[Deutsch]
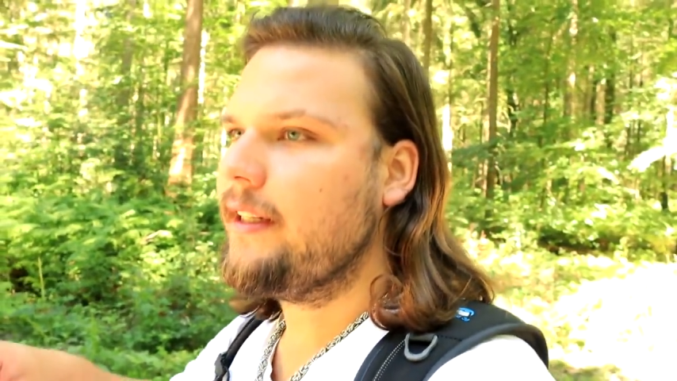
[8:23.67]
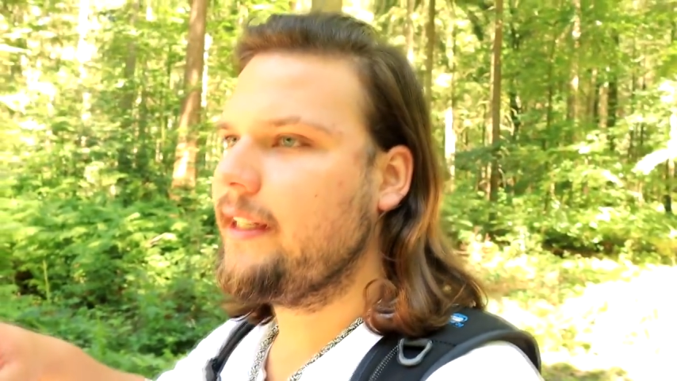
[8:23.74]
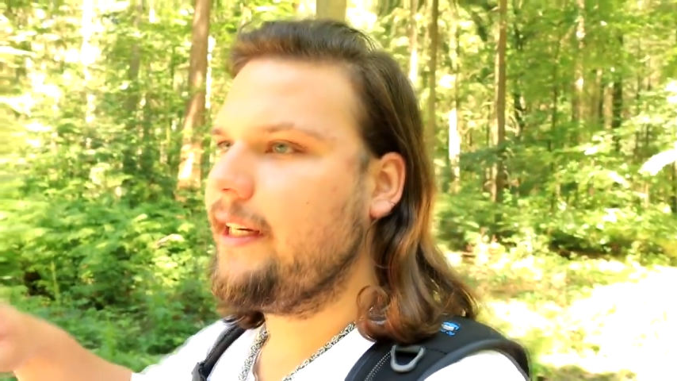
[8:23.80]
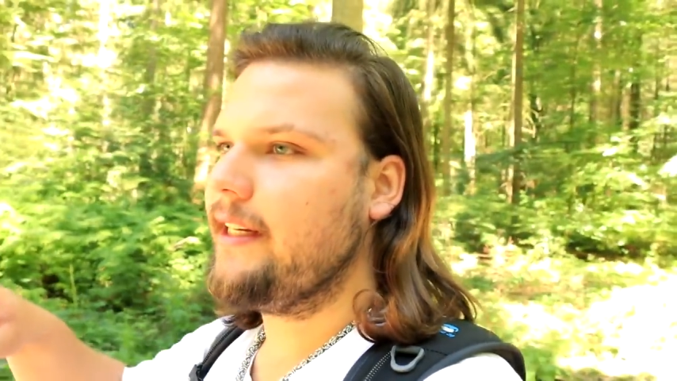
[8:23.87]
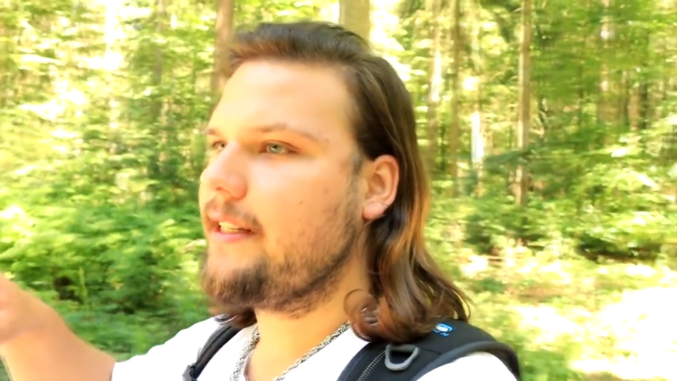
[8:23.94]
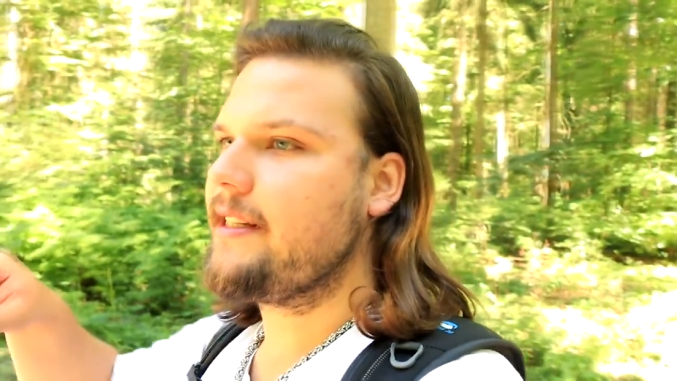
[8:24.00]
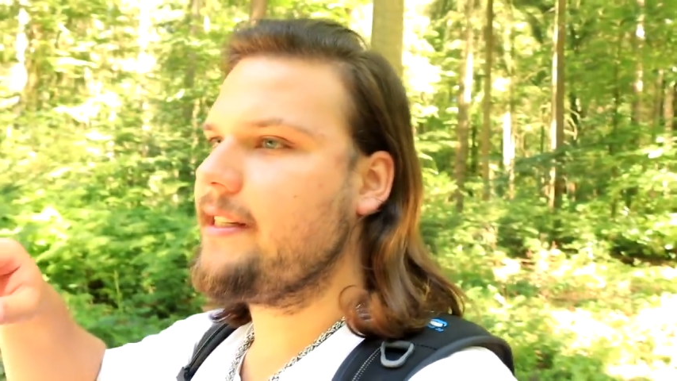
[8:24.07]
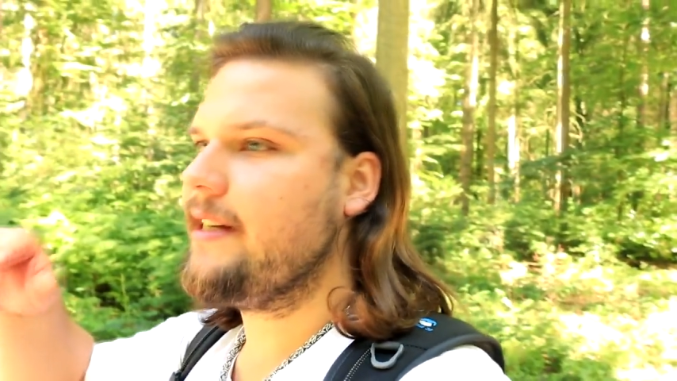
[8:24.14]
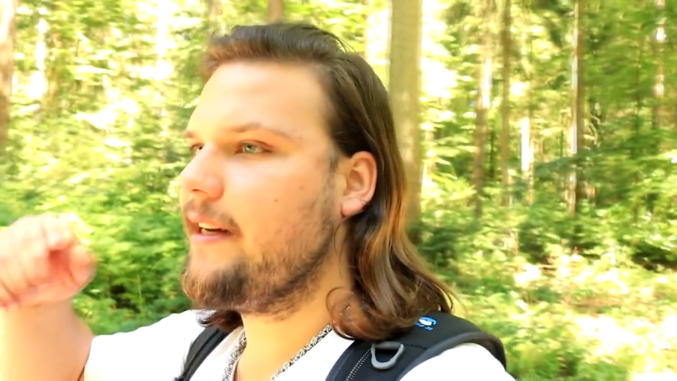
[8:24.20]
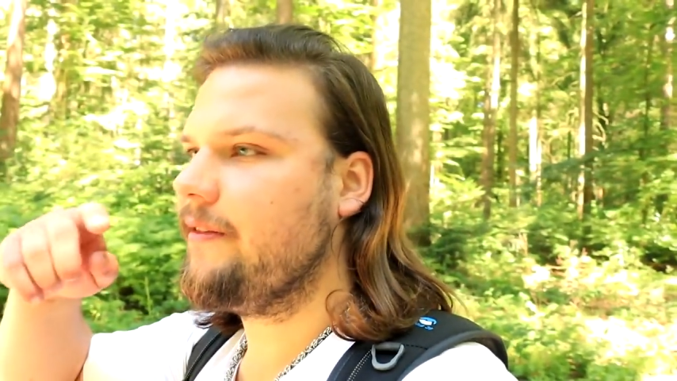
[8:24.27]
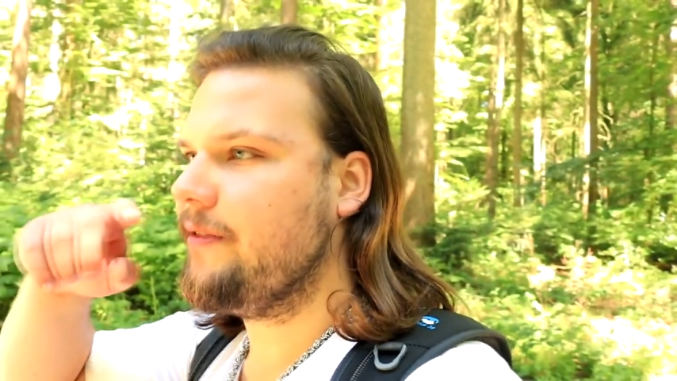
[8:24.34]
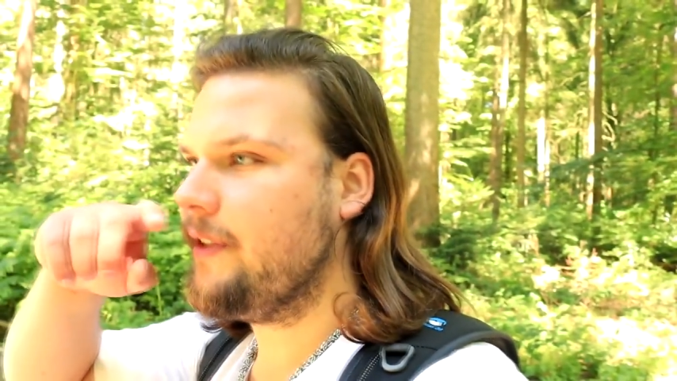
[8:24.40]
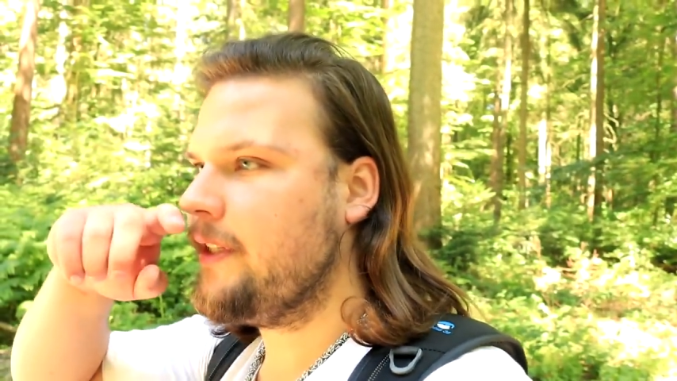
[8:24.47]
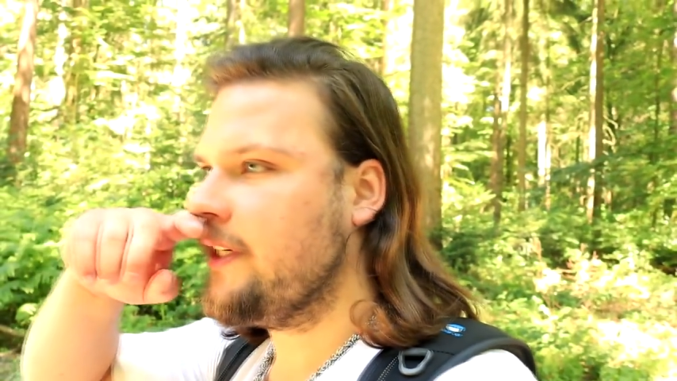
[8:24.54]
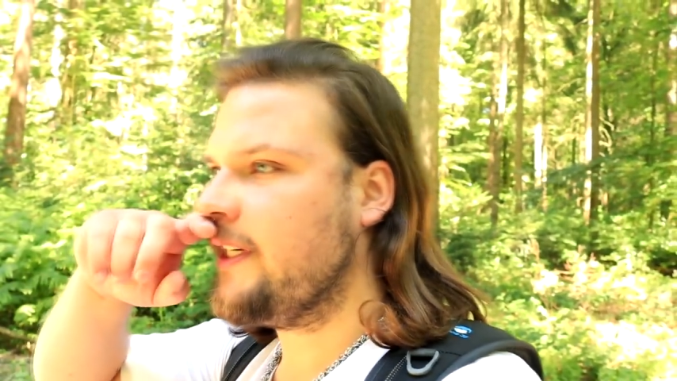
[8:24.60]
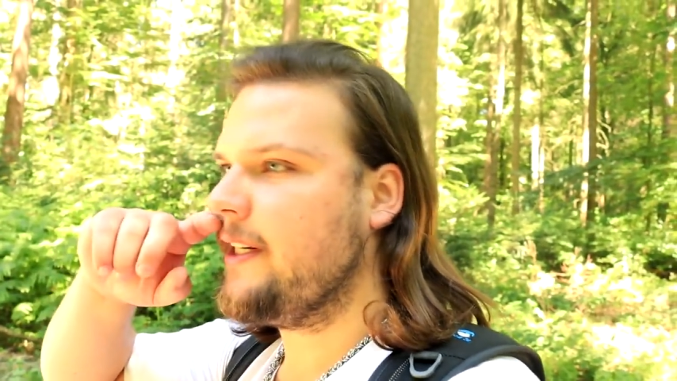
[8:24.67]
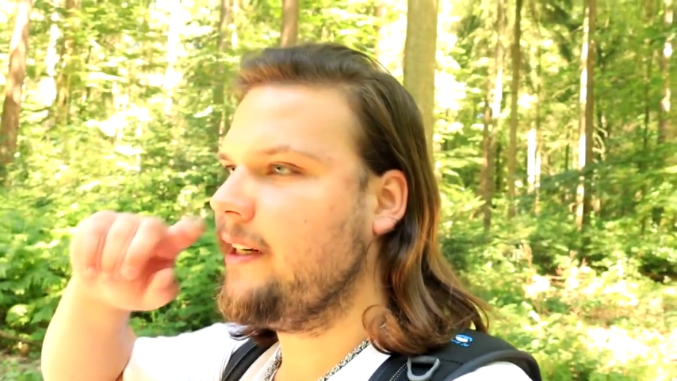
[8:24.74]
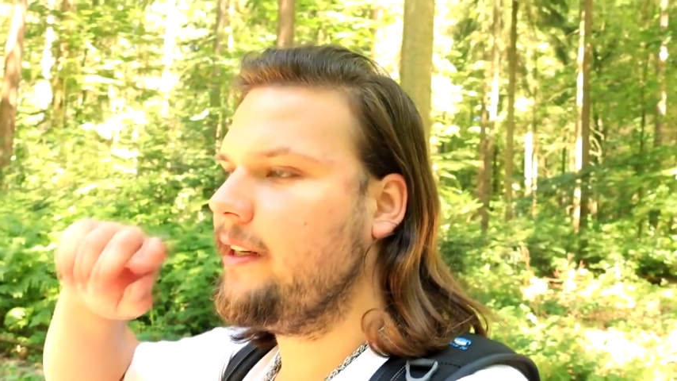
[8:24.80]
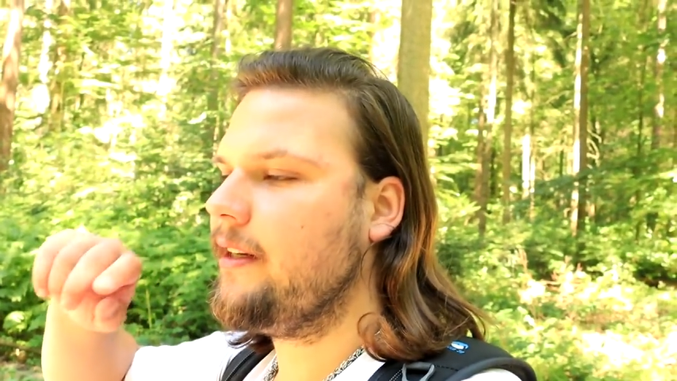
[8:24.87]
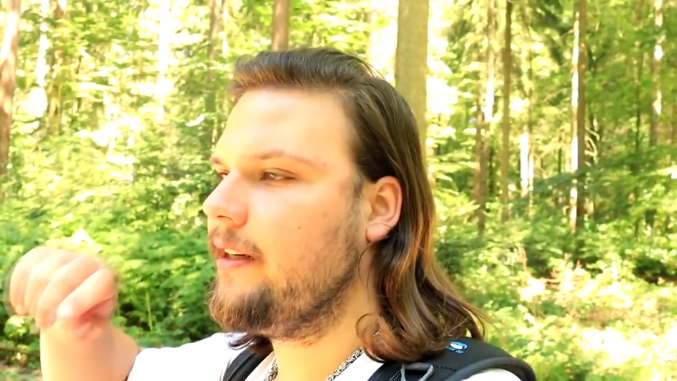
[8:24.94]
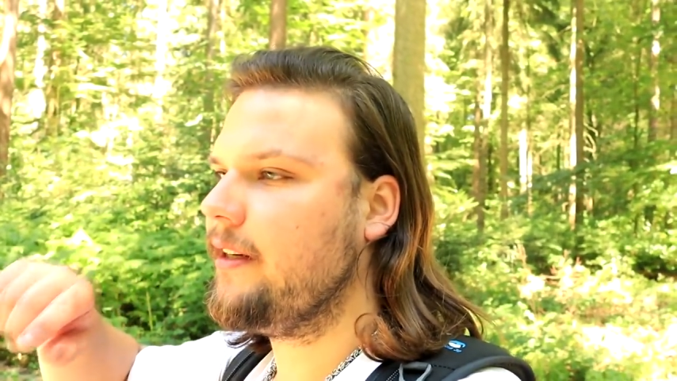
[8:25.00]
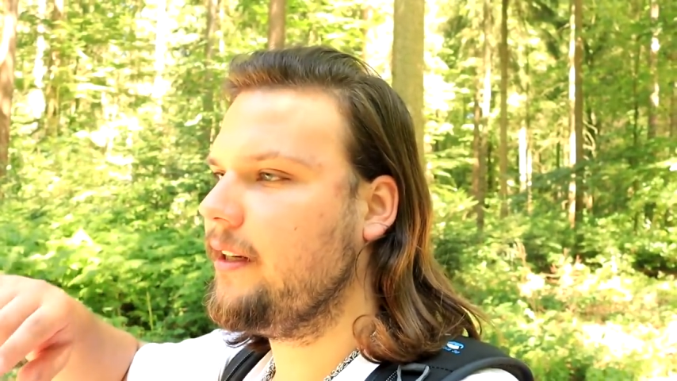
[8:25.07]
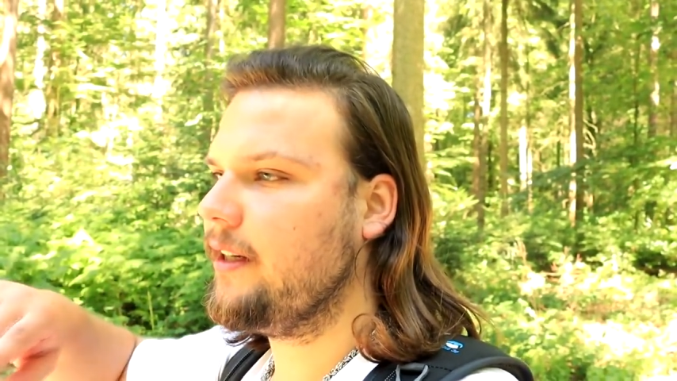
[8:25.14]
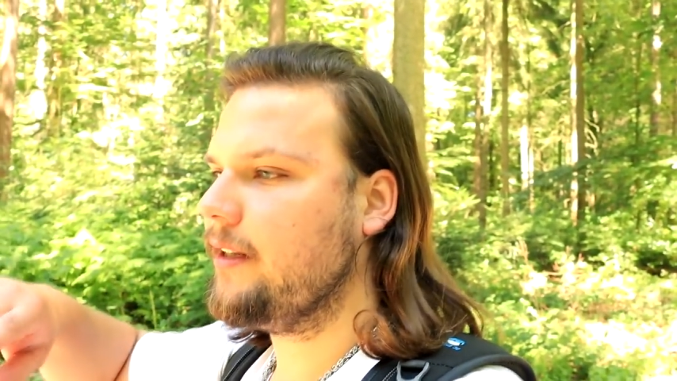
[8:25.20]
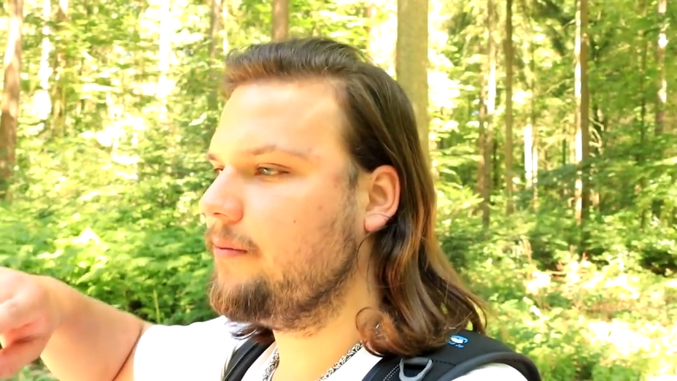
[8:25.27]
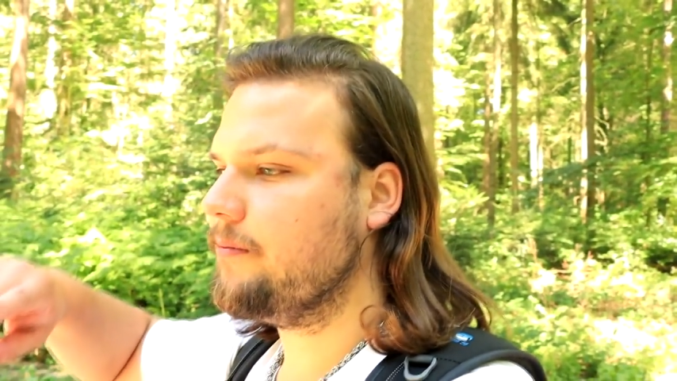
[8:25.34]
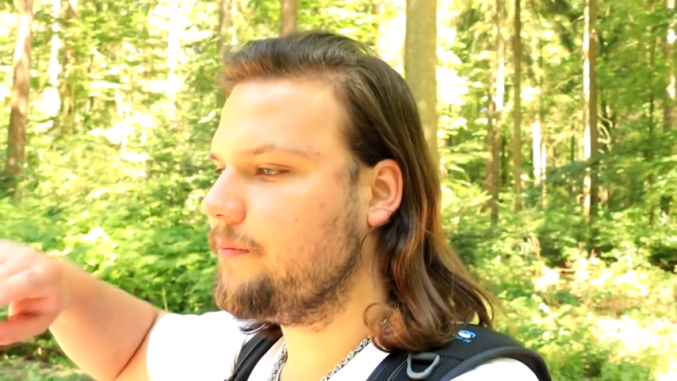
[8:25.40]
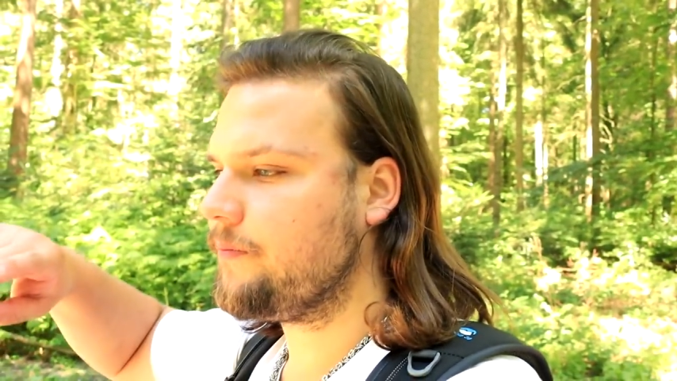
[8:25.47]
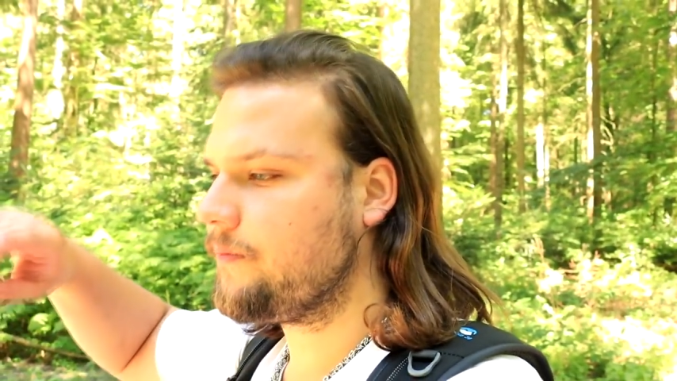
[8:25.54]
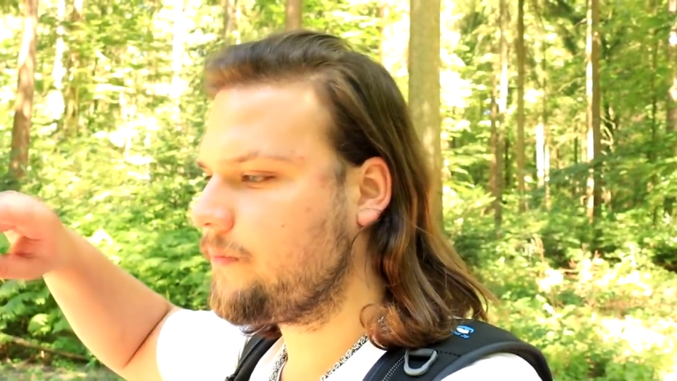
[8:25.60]
geht es dann wieder
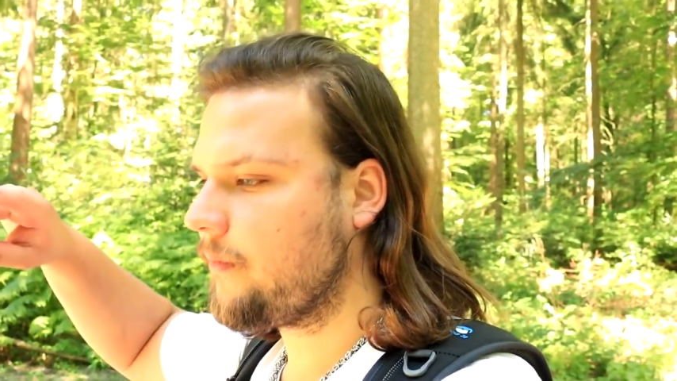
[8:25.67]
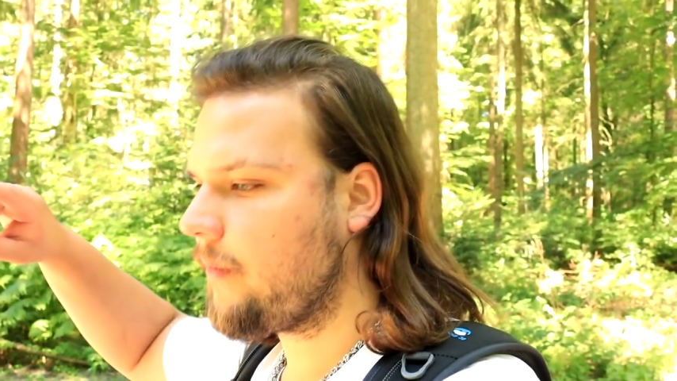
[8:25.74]
ähm,